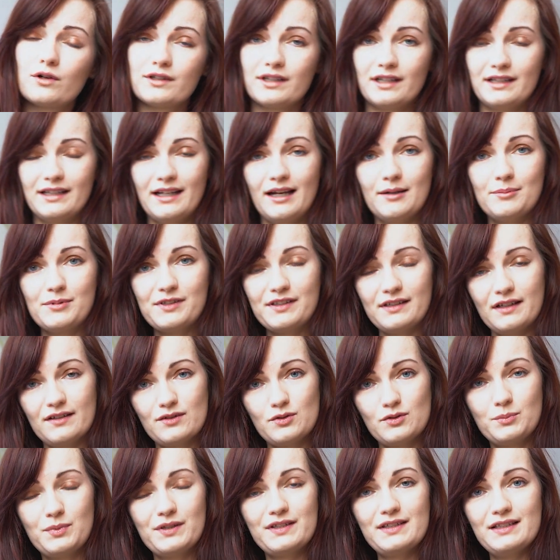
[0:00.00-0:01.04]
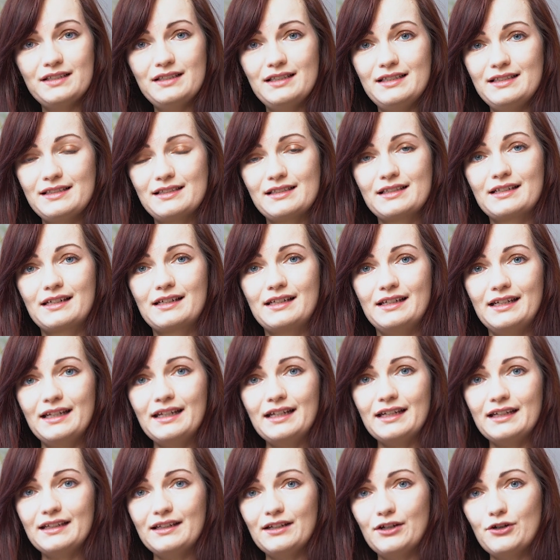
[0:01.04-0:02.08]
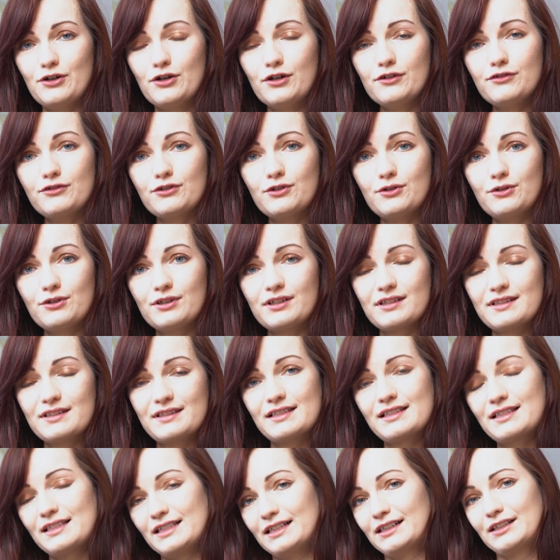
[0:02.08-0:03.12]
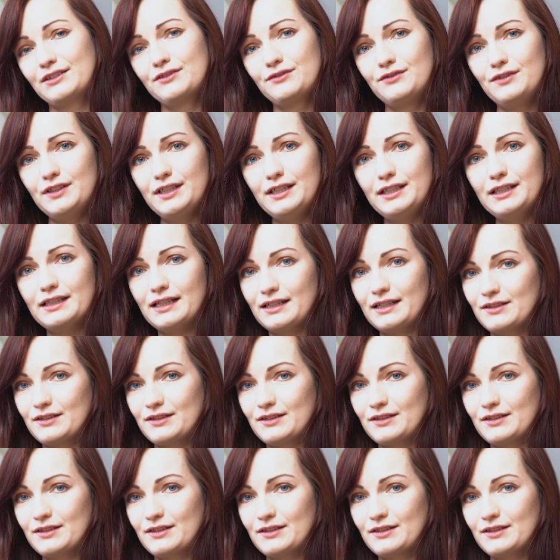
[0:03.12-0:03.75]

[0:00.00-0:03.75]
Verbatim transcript: Und dann habe ich da so ein bisschen diesen Knick in der Hüfte und es ist irgendwie,